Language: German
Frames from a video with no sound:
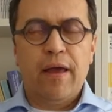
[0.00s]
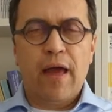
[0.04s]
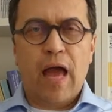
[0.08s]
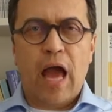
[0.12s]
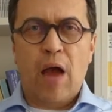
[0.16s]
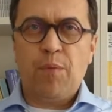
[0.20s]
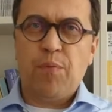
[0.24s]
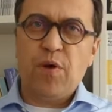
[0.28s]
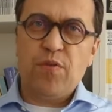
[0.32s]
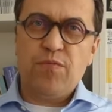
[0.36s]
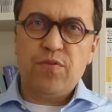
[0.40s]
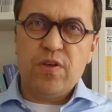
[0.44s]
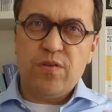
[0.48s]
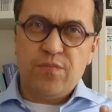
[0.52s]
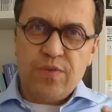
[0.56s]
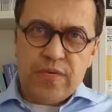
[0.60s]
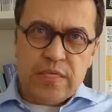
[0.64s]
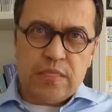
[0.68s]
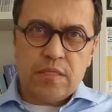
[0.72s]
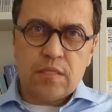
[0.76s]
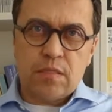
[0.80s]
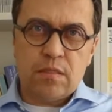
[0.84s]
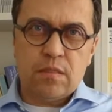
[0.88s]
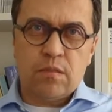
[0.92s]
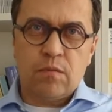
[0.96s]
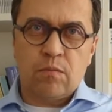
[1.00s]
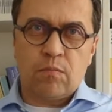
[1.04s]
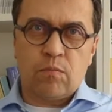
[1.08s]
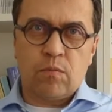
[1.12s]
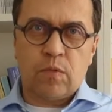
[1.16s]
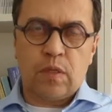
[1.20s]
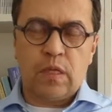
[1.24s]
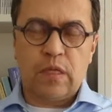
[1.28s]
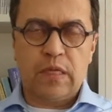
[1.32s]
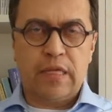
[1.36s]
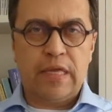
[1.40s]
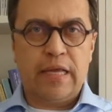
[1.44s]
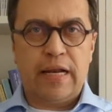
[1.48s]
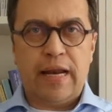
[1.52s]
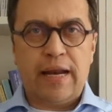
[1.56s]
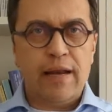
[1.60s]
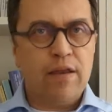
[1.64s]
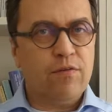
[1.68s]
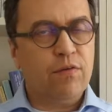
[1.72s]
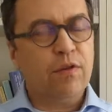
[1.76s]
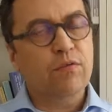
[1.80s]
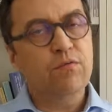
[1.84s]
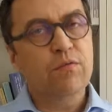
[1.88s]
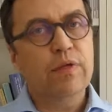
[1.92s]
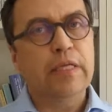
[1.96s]
Aber wir wissen,
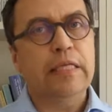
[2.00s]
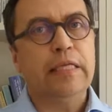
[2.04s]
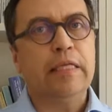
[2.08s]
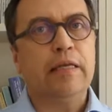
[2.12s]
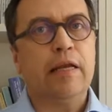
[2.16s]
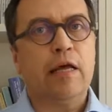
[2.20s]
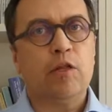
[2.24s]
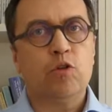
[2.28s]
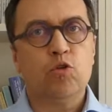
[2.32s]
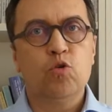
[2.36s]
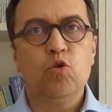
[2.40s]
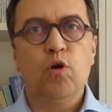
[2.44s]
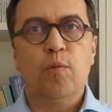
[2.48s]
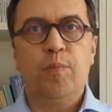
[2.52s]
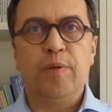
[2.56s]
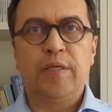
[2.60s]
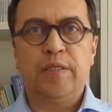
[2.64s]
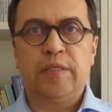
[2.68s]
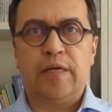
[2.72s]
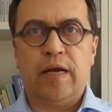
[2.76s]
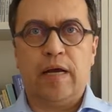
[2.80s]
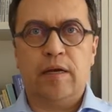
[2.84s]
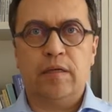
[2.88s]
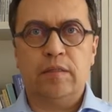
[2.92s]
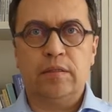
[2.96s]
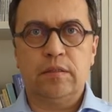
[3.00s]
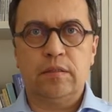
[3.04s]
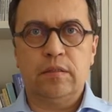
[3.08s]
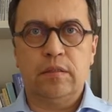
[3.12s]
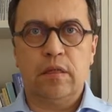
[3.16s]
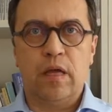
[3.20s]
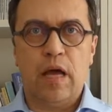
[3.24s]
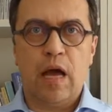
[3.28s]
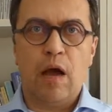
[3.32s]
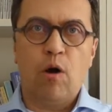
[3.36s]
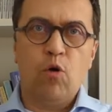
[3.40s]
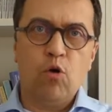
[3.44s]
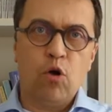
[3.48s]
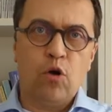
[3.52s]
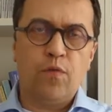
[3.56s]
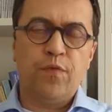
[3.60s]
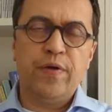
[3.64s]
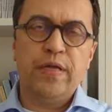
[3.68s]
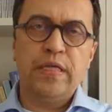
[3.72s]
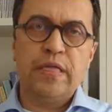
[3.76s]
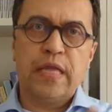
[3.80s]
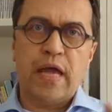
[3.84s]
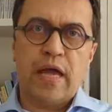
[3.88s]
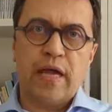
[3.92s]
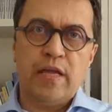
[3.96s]
gerade wenn wir die Natur betrachten, auch
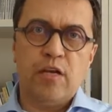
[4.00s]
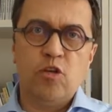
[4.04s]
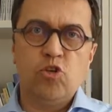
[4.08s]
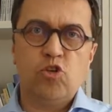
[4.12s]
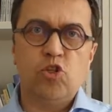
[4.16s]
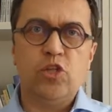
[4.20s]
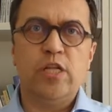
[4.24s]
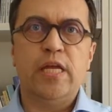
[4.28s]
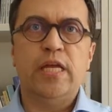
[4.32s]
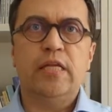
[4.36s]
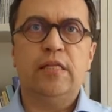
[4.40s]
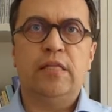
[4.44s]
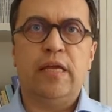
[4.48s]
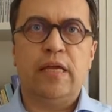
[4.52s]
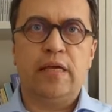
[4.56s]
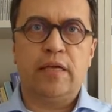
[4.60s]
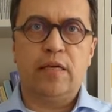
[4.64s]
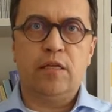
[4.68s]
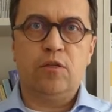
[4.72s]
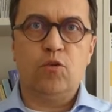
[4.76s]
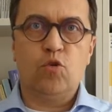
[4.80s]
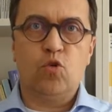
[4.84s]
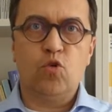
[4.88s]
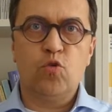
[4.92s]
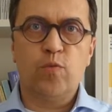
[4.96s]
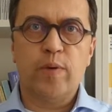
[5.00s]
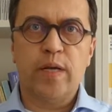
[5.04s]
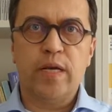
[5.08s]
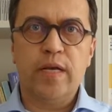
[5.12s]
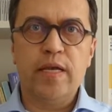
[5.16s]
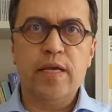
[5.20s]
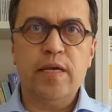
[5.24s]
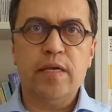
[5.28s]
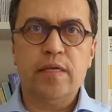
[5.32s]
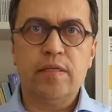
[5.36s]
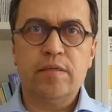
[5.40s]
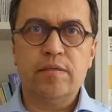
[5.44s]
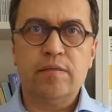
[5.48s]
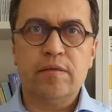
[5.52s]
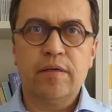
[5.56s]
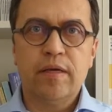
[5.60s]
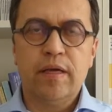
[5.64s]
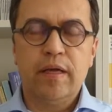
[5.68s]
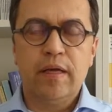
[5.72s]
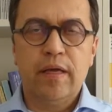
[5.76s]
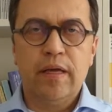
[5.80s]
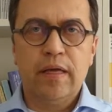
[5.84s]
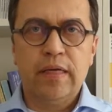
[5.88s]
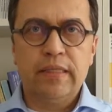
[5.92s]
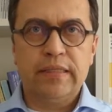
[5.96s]
wenn da eine Schneedecke drüber liegt,
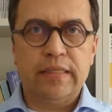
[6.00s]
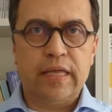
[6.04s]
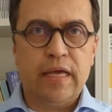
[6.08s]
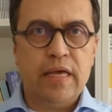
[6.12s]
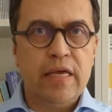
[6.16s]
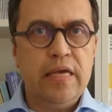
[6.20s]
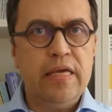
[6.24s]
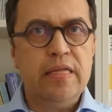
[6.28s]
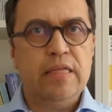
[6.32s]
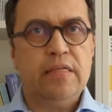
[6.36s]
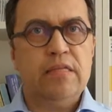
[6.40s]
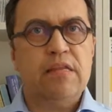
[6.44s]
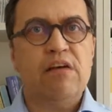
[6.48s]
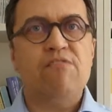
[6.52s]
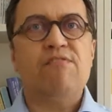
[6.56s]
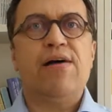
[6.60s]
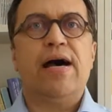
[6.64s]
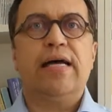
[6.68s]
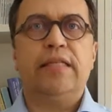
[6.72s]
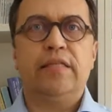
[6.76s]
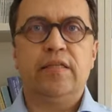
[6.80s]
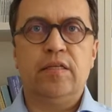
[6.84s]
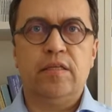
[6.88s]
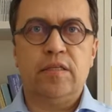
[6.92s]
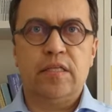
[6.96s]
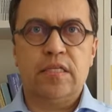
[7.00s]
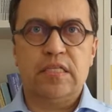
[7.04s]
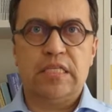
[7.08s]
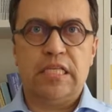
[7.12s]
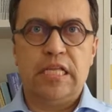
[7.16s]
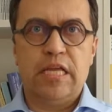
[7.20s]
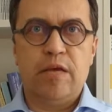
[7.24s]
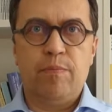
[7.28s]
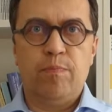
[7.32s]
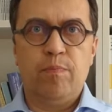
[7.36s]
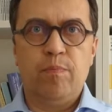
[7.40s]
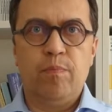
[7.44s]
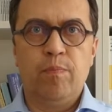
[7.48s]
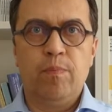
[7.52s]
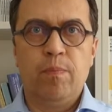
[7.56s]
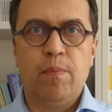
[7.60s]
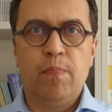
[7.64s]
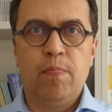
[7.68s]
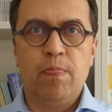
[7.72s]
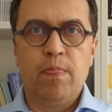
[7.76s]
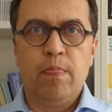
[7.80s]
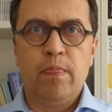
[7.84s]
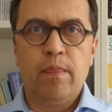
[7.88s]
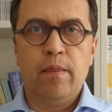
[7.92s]
dahinter wartet das Leben.